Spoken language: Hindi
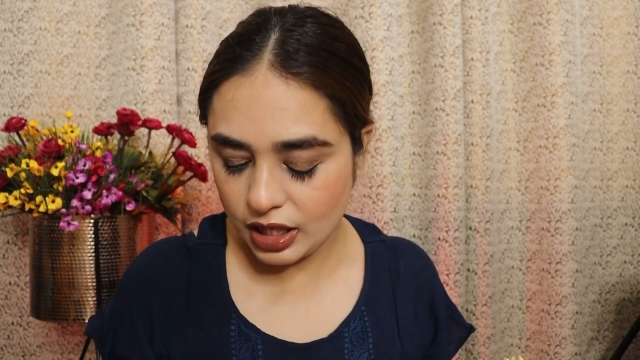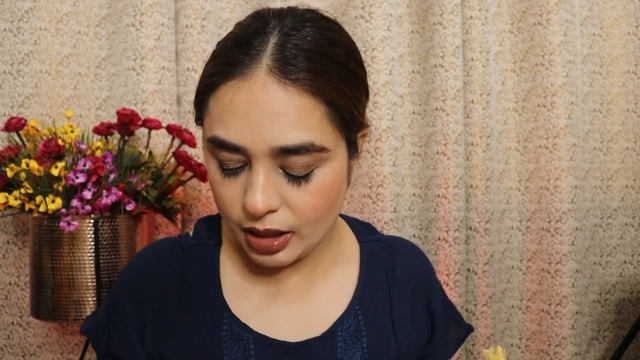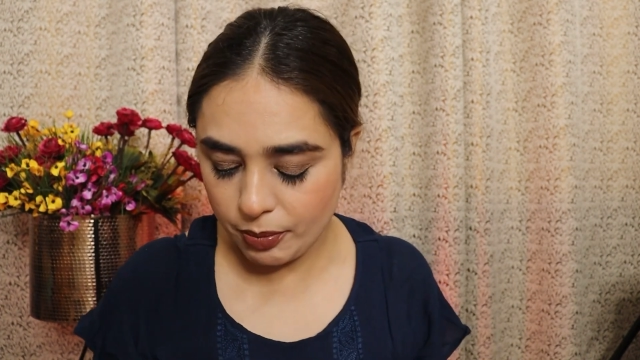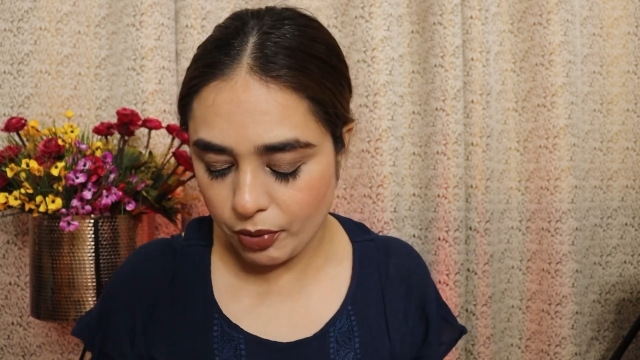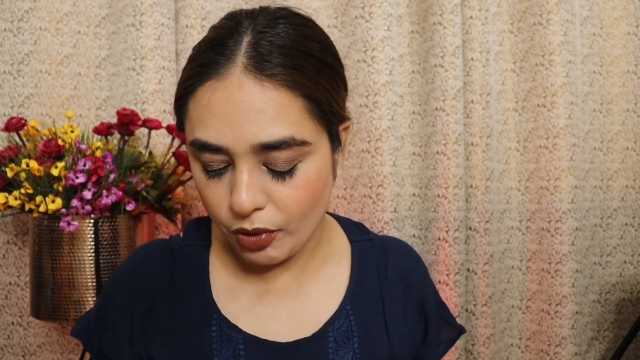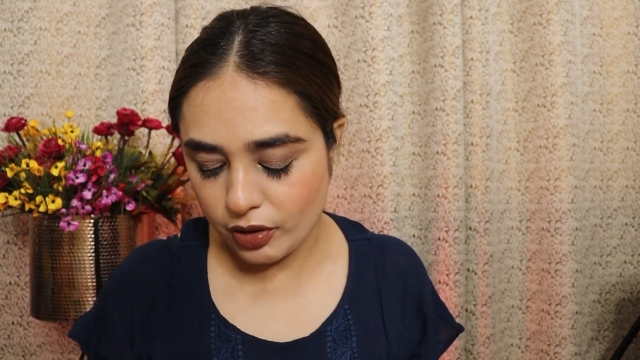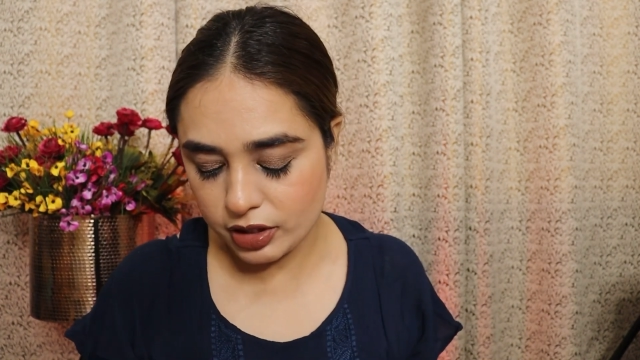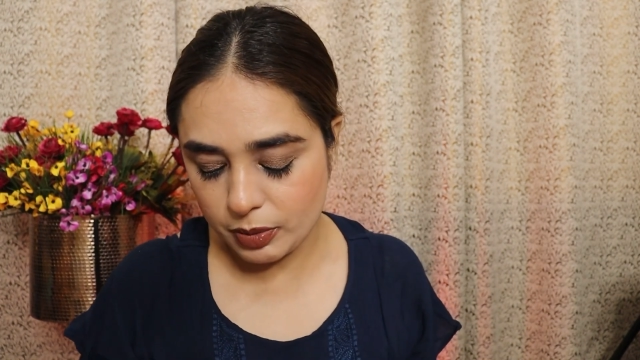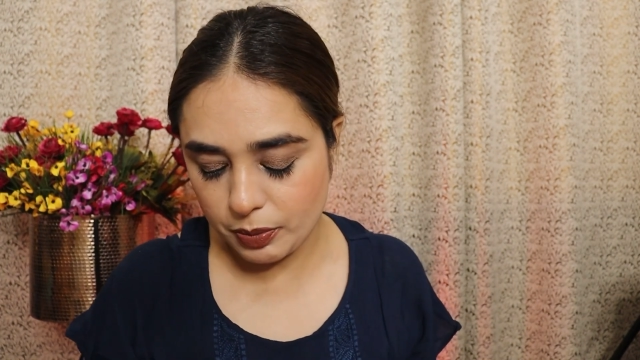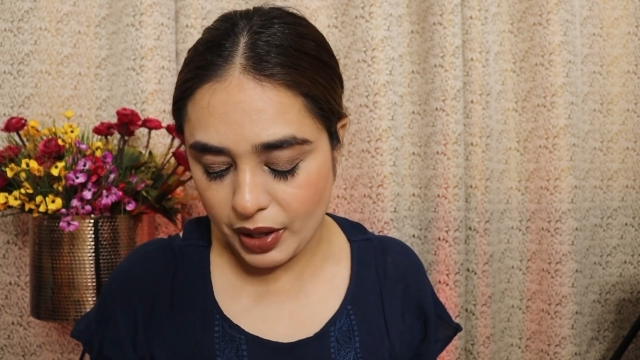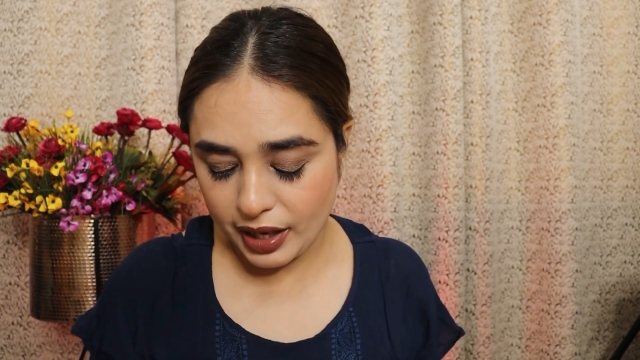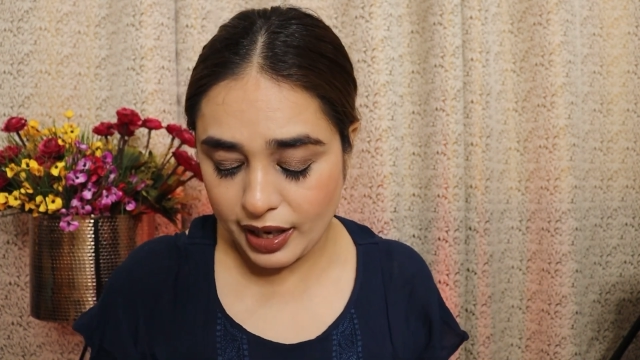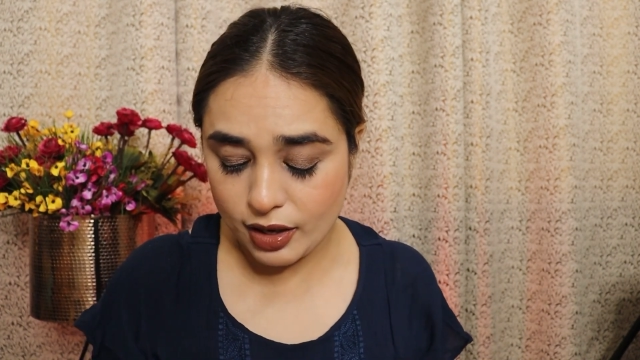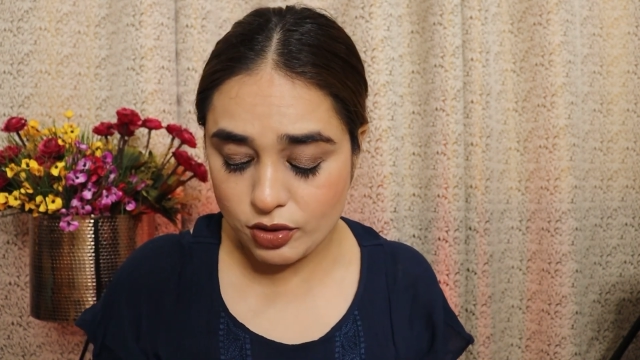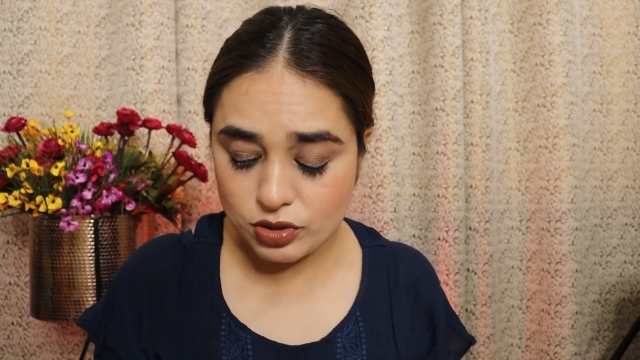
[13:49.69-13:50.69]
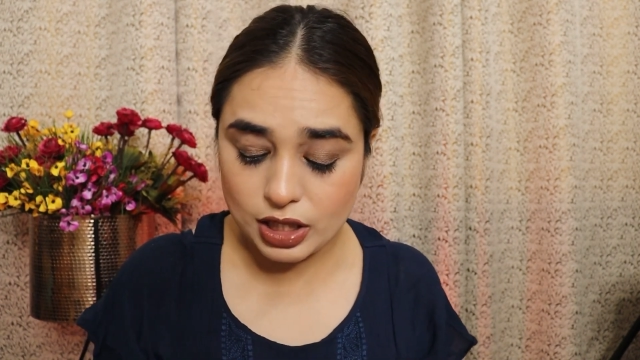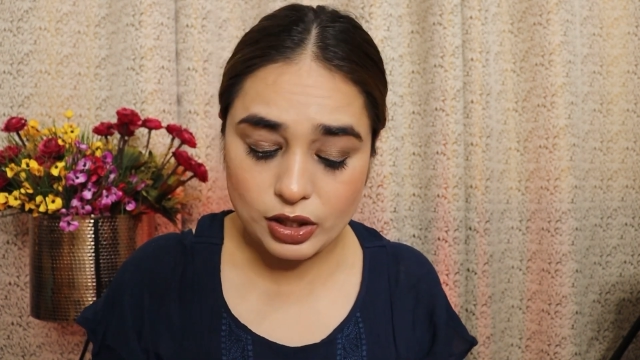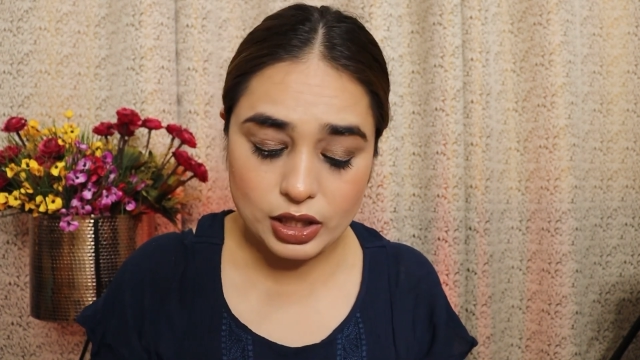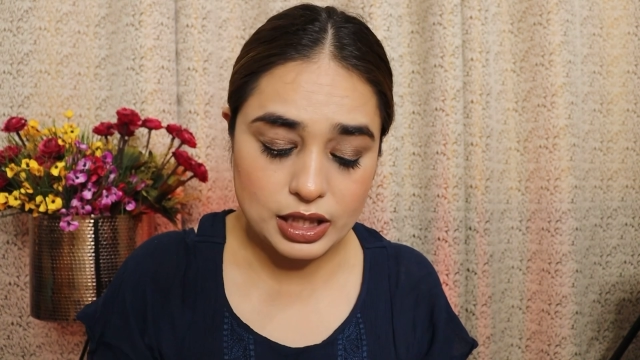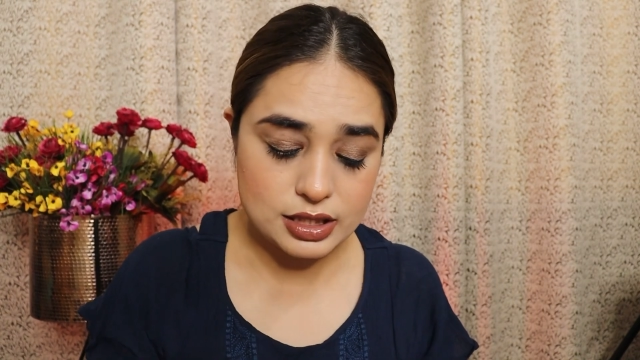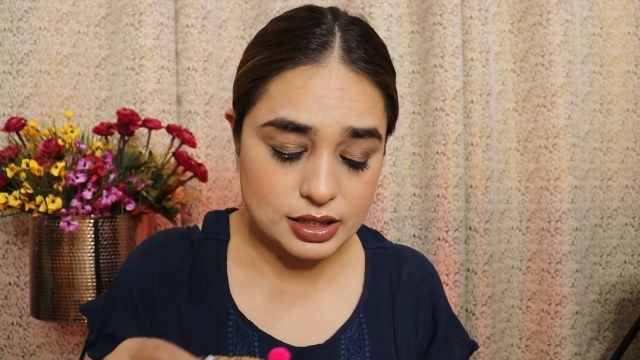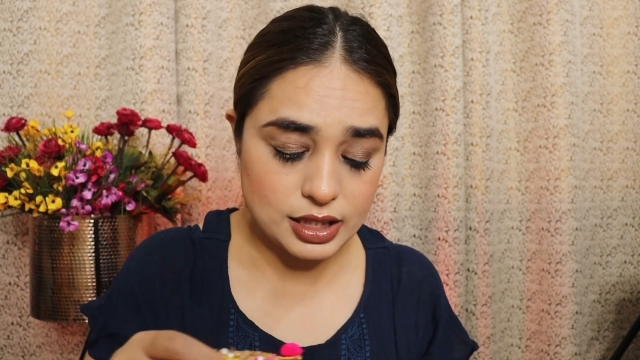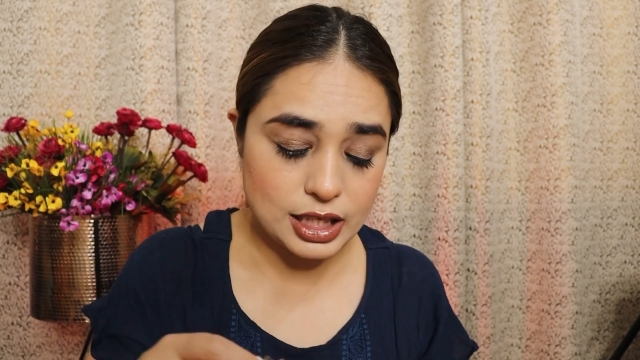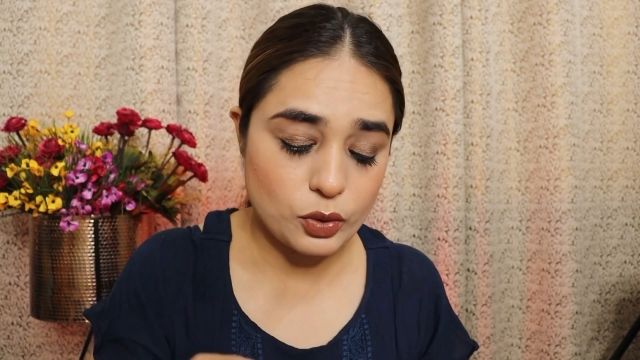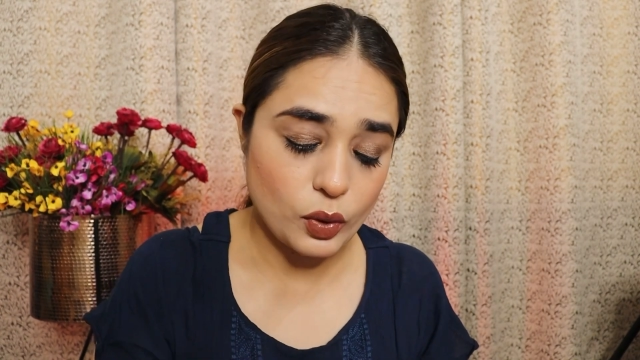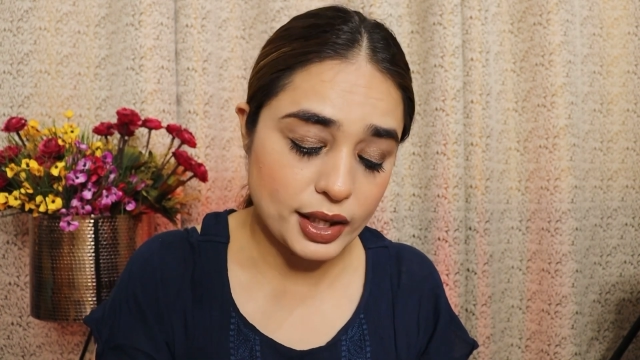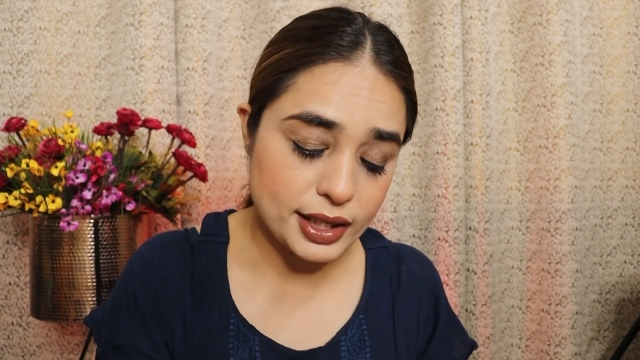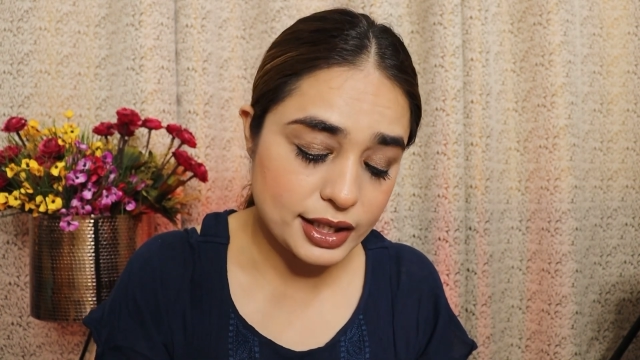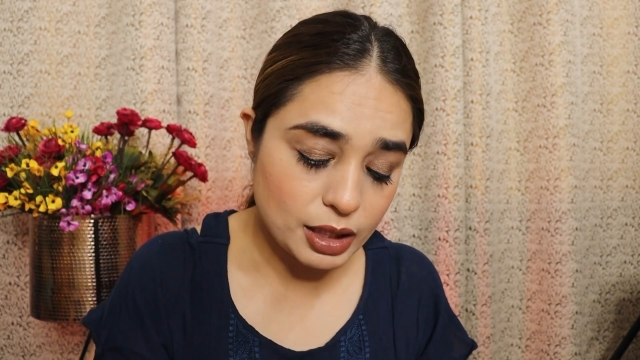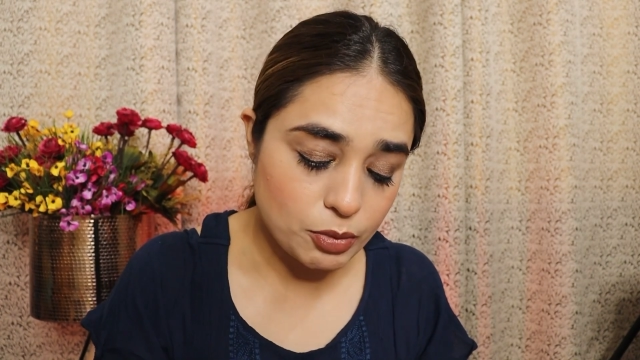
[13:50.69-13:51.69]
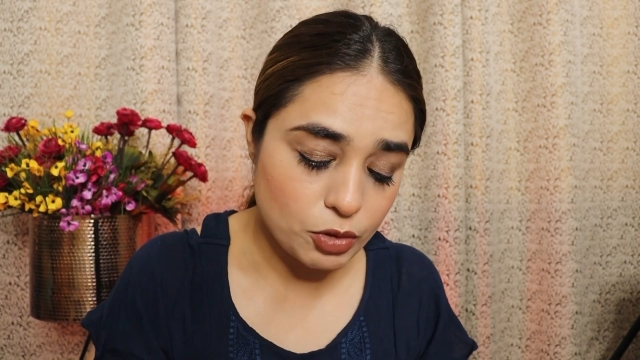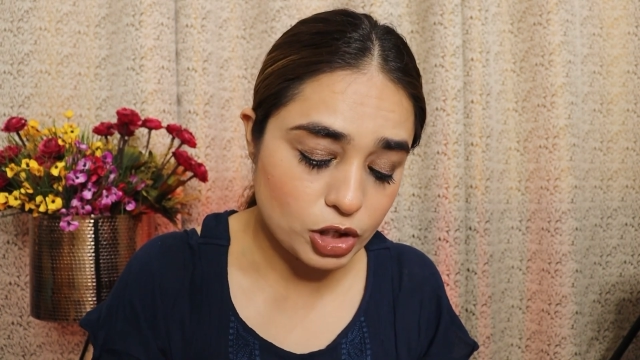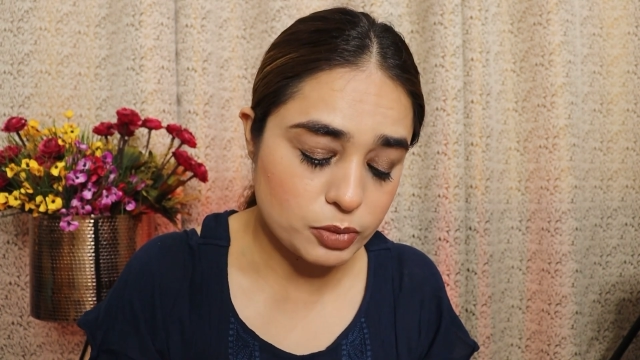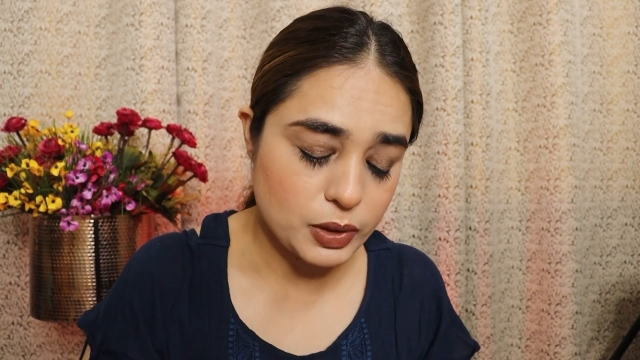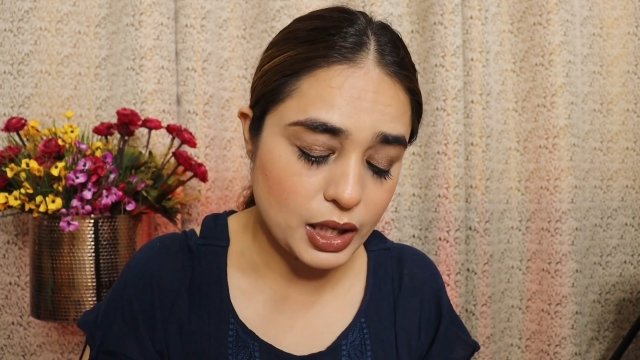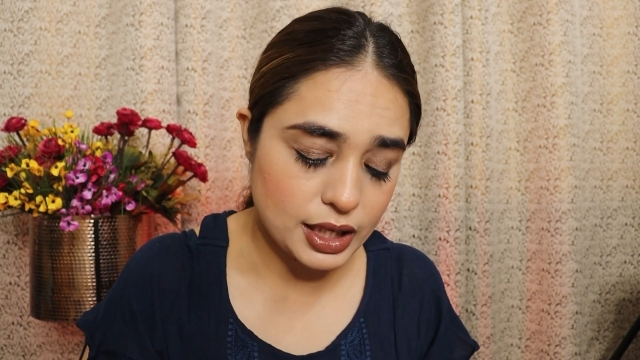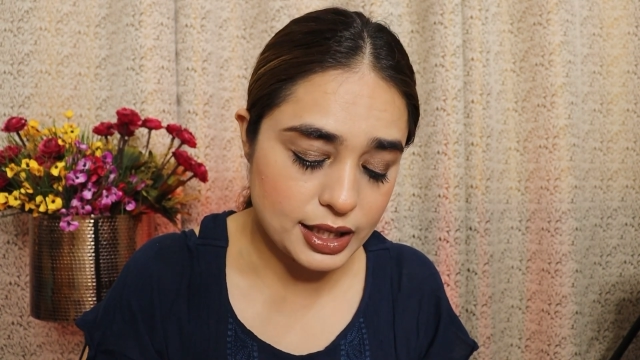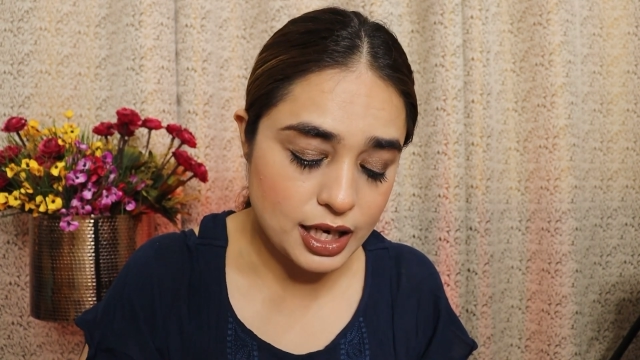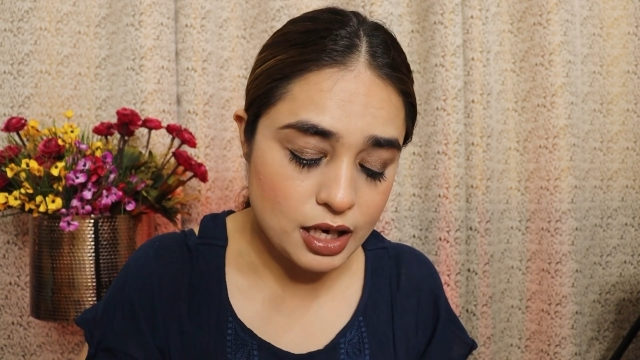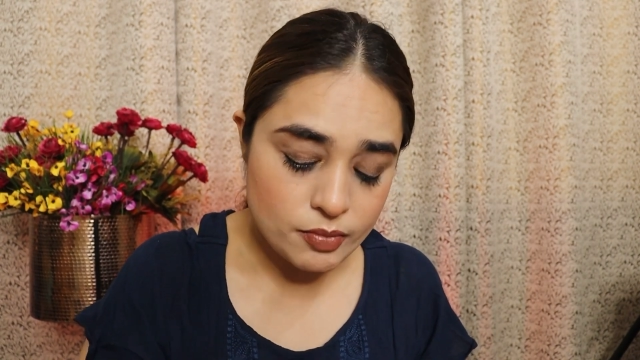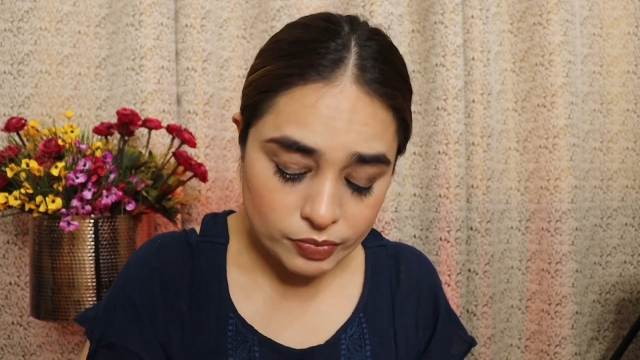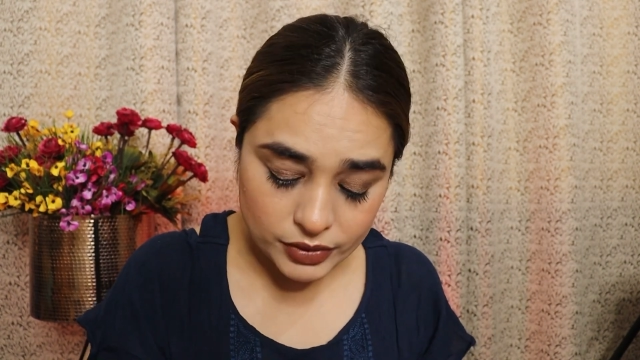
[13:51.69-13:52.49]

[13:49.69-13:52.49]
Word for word: ये बहुत ही प्यारा है उसकी इसकी क्वालिटी बहुत प्यारी है